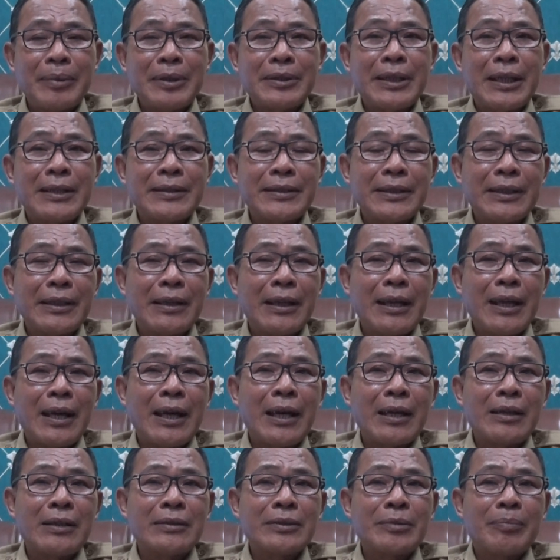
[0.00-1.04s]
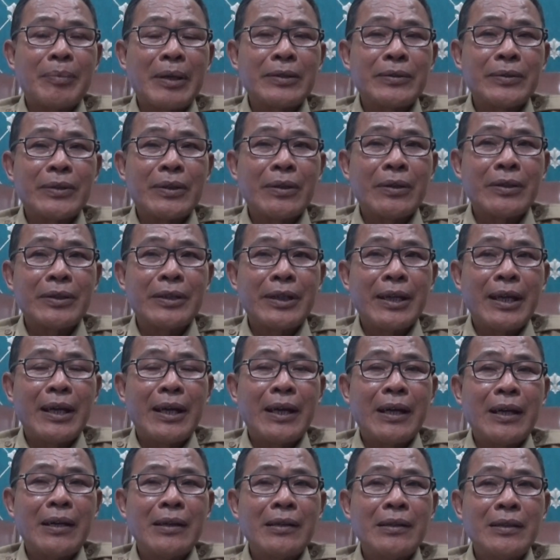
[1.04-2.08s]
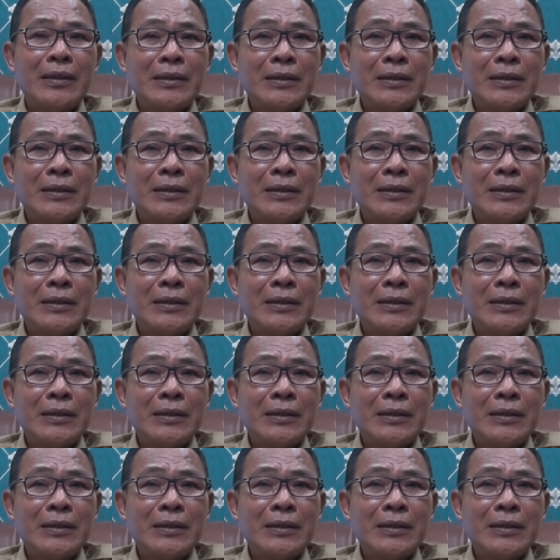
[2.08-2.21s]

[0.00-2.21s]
pencak silat, sepatu roda.